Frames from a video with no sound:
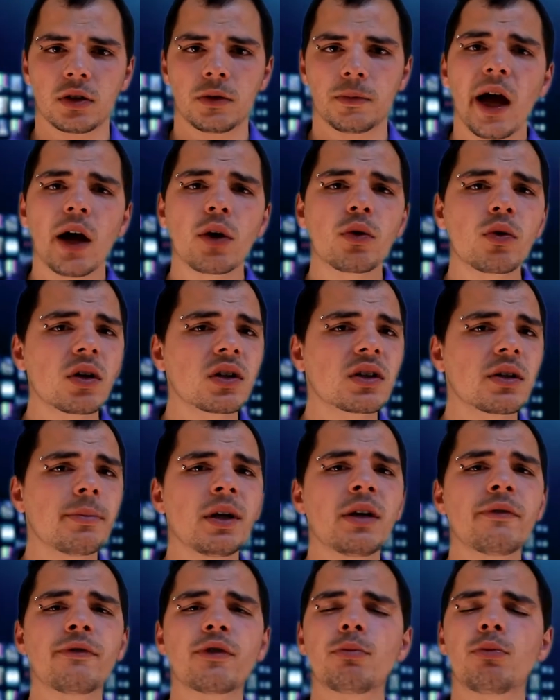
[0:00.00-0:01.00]
A Google
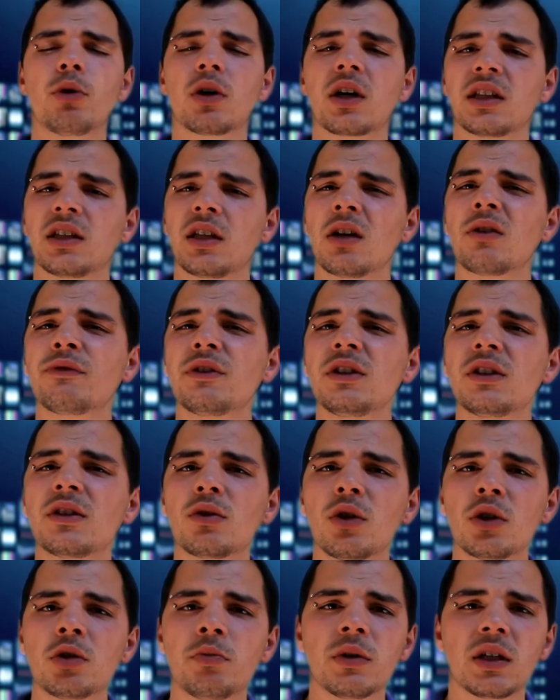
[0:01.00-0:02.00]
também informou que até ao fim de
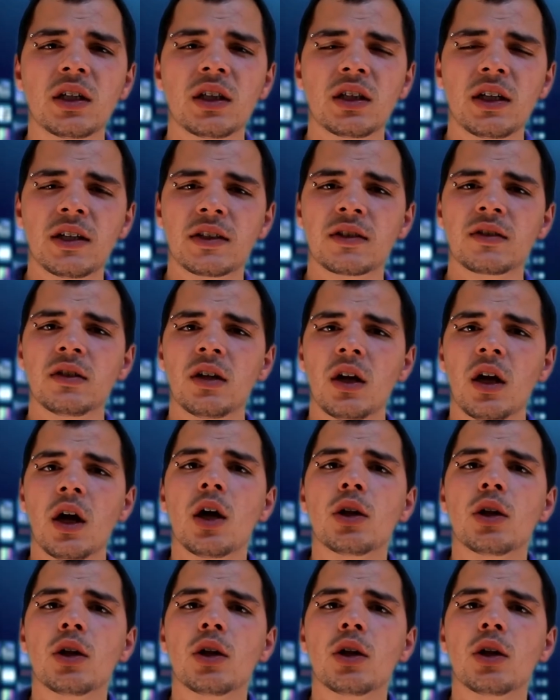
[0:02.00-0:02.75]
2013,